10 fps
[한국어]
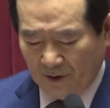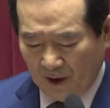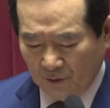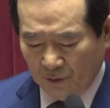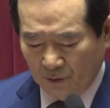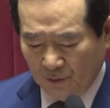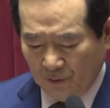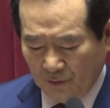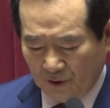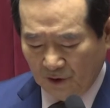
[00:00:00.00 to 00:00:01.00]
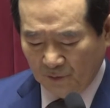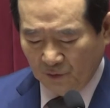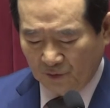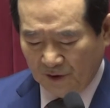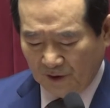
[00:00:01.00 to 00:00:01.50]
대구,
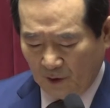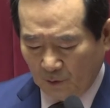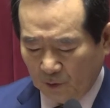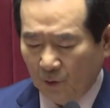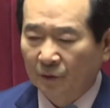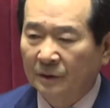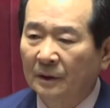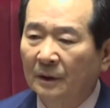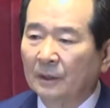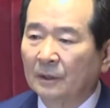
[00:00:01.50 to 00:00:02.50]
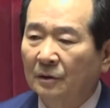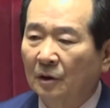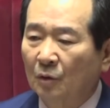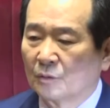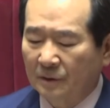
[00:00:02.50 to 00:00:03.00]
경북 지역의 고통은
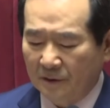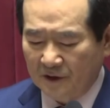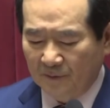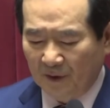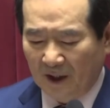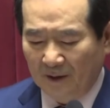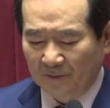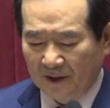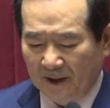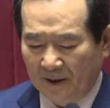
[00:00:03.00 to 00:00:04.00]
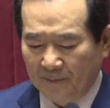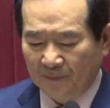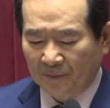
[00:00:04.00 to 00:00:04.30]
더욱 심각합니다.